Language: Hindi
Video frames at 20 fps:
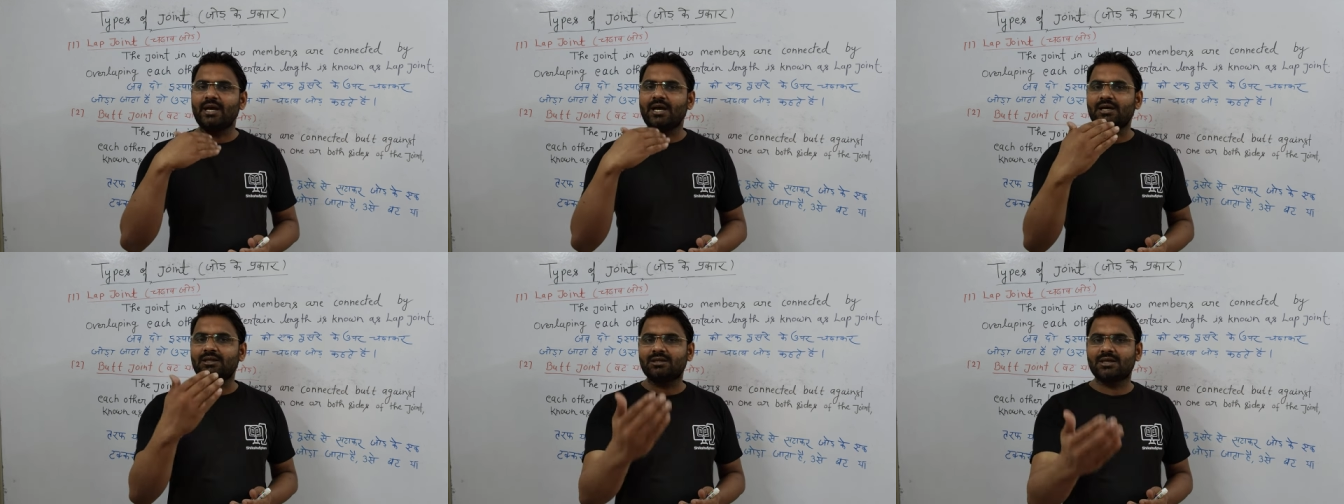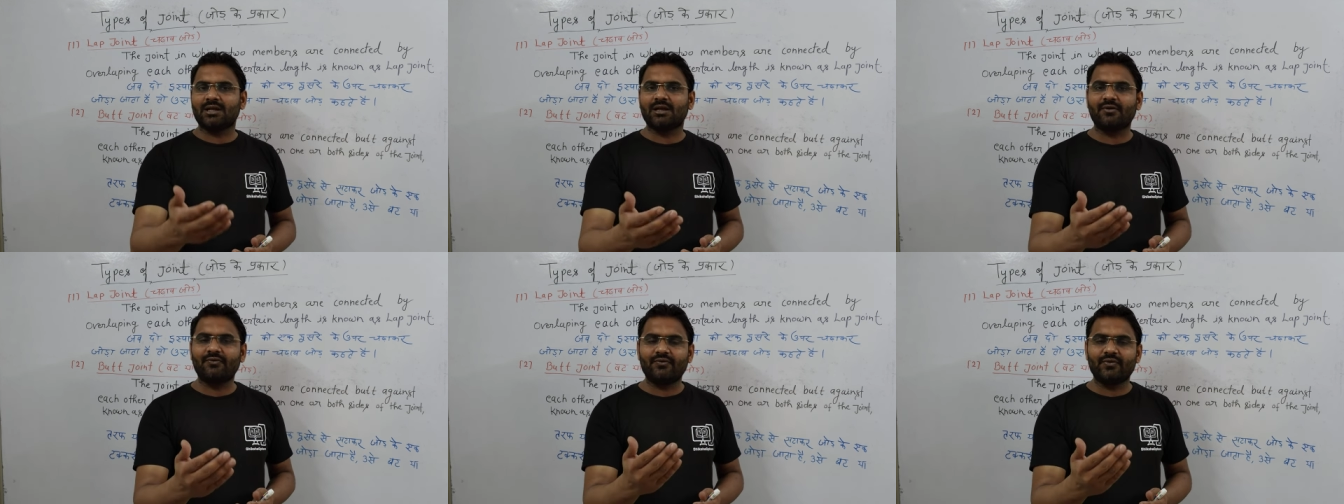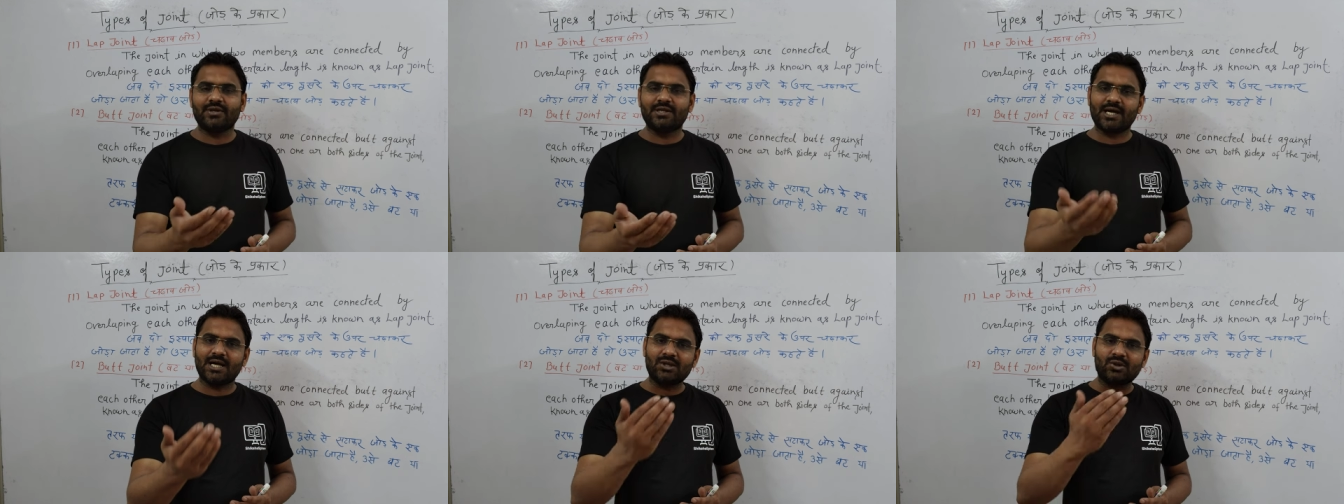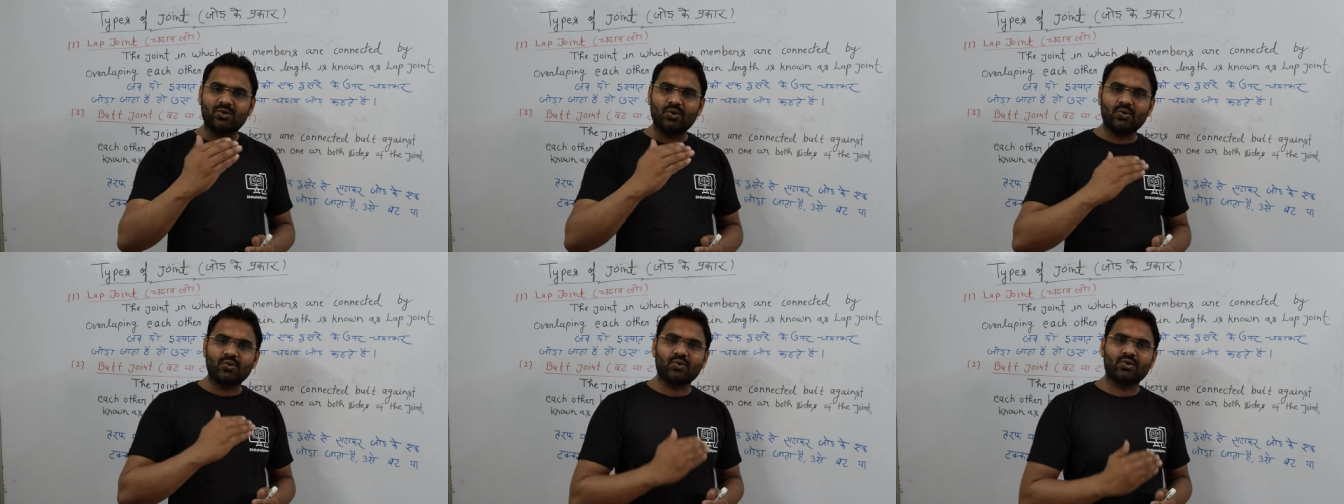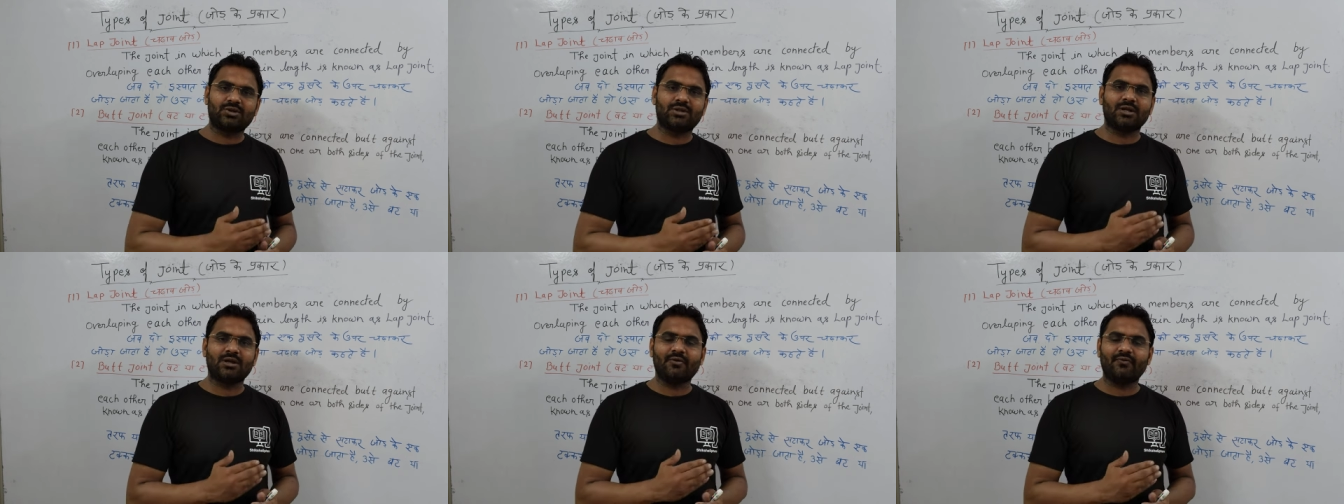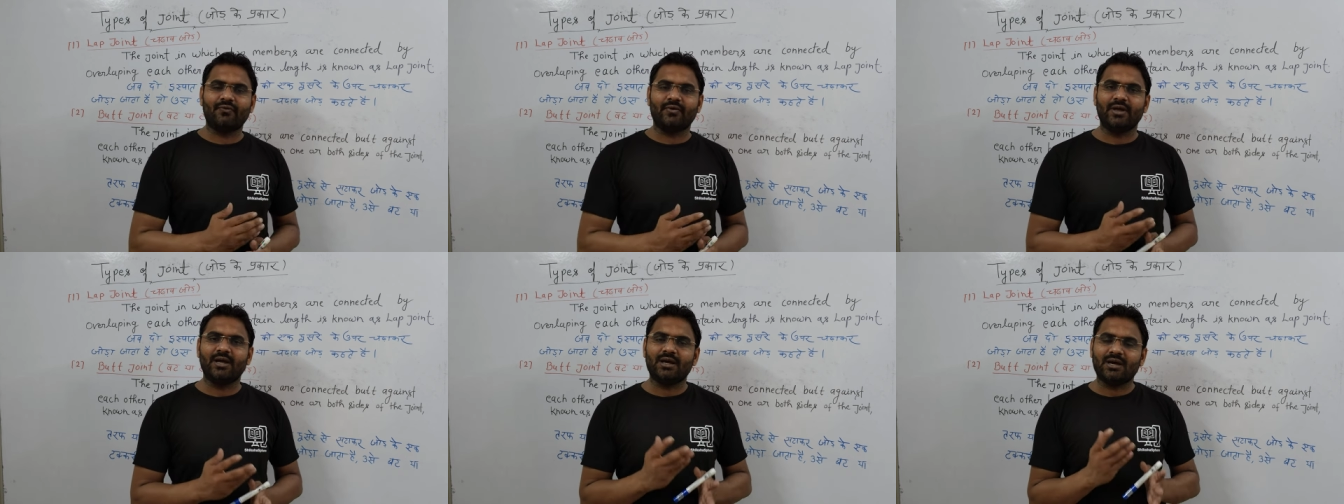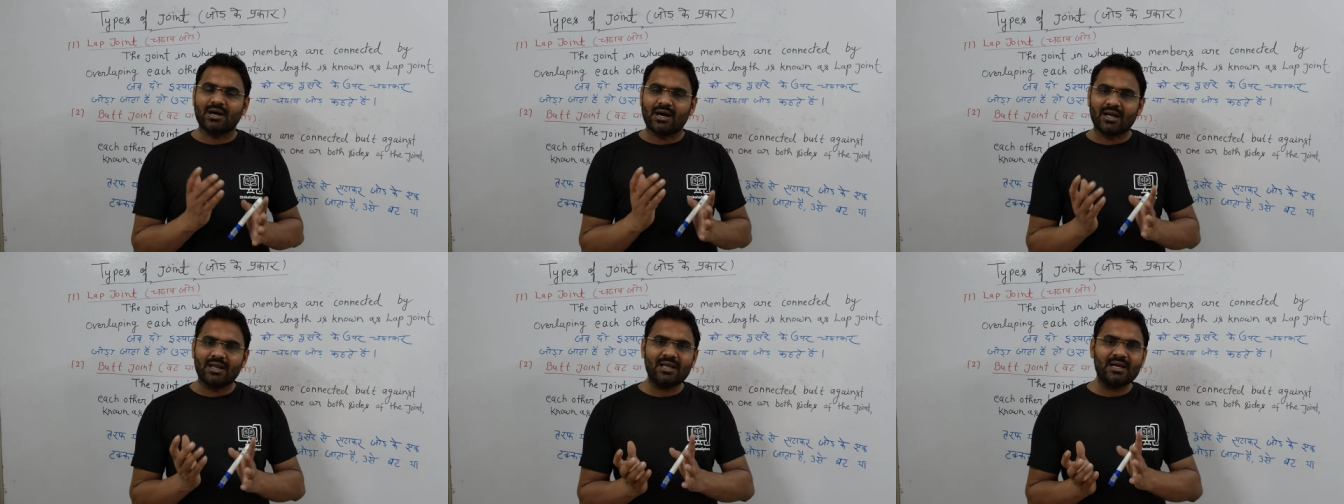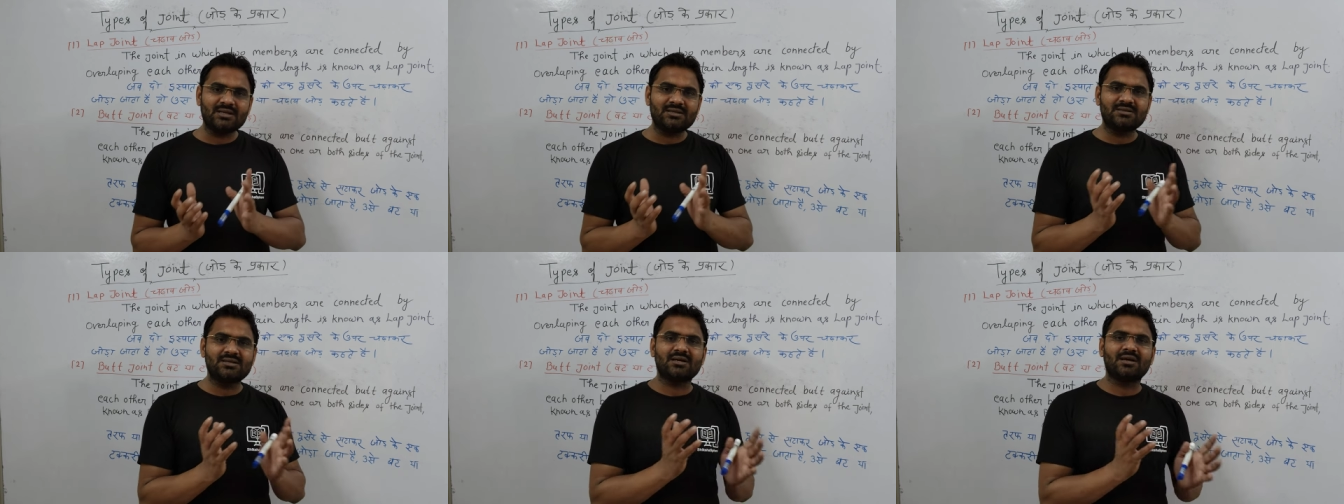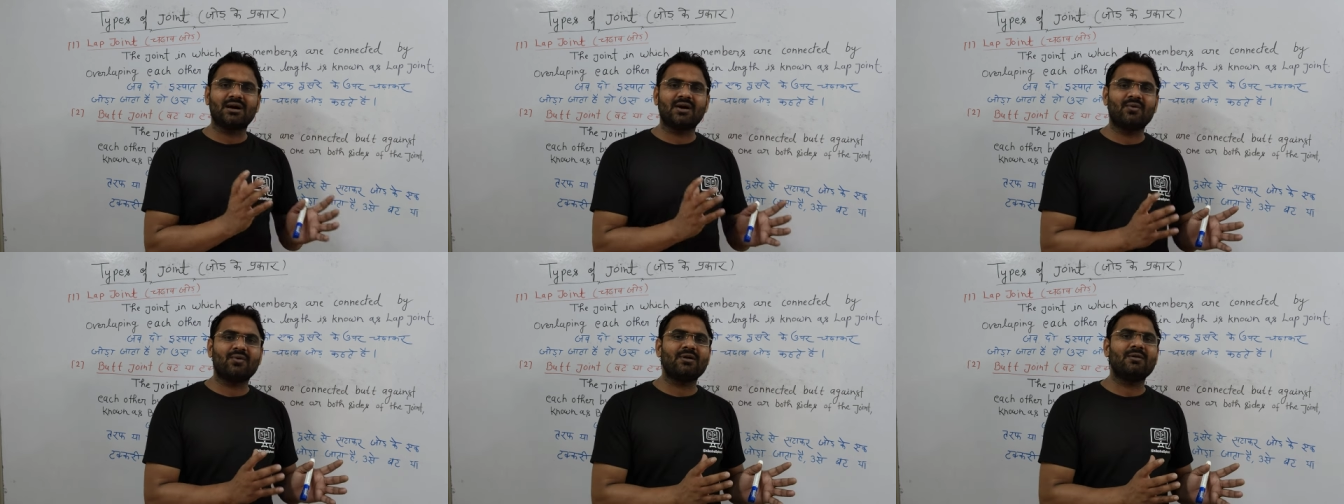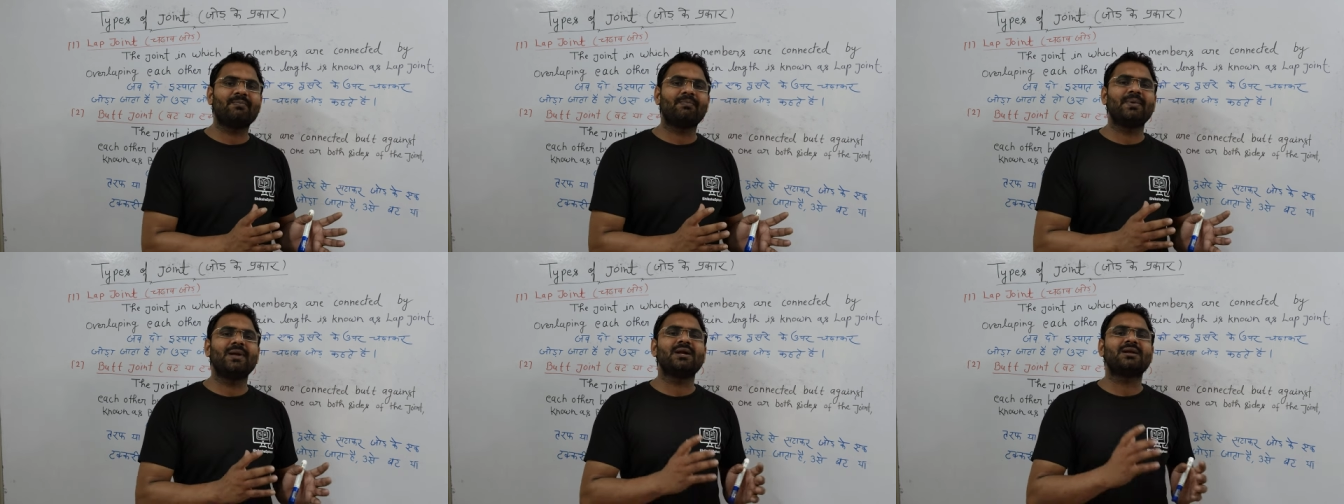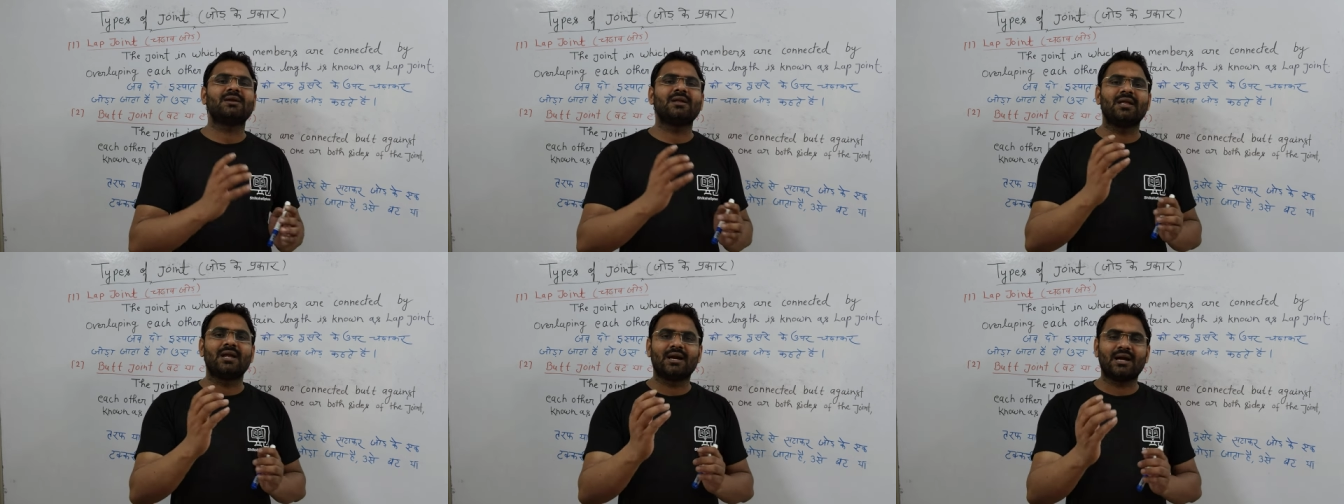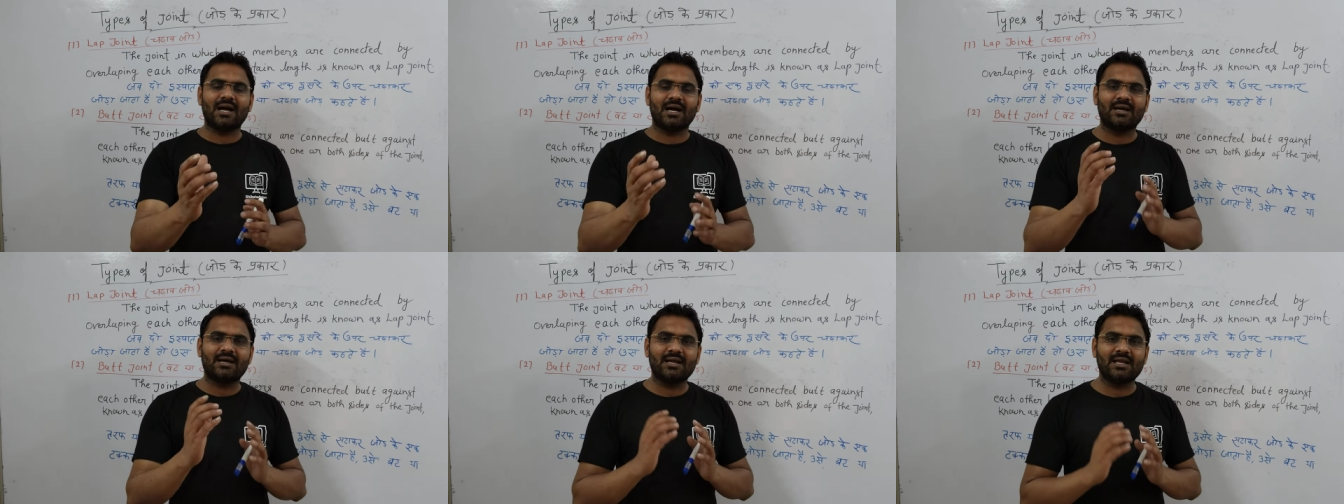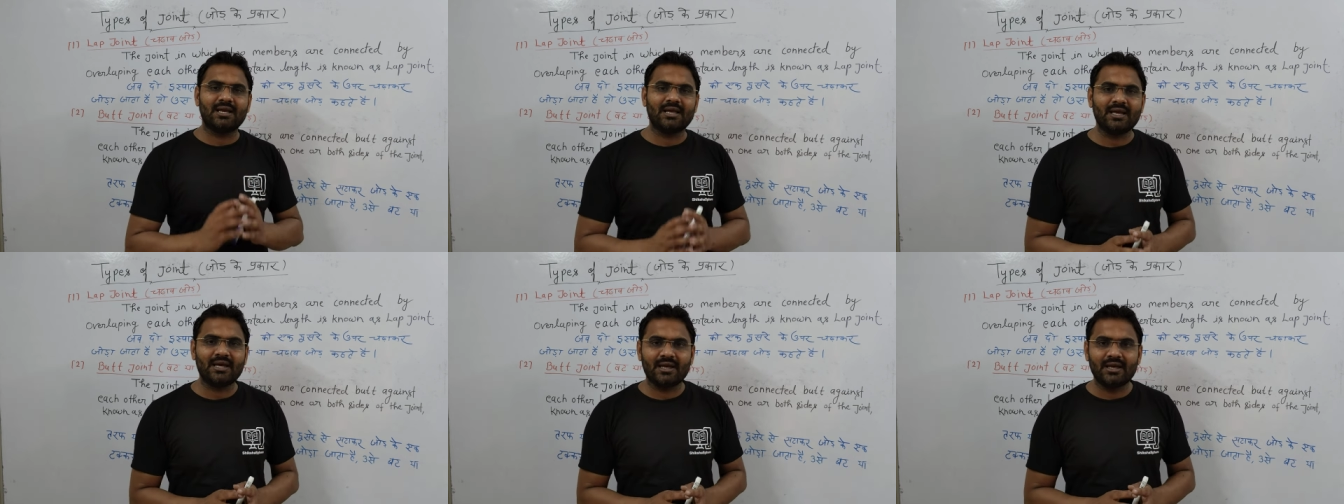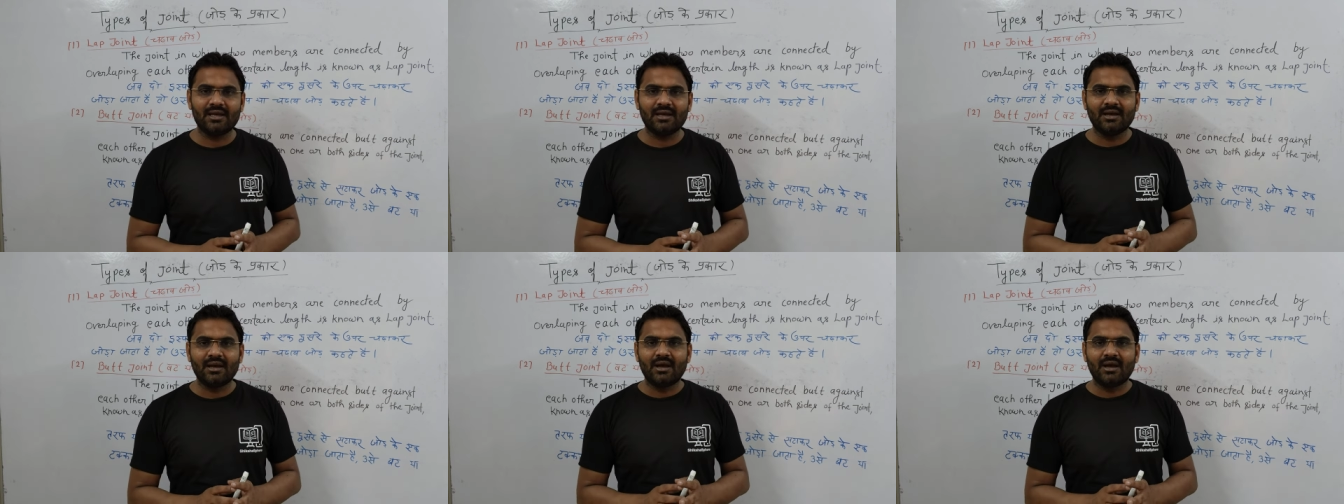एक तरफ या दोनों तरफ एक अलग से कवर प्लेट लगा करके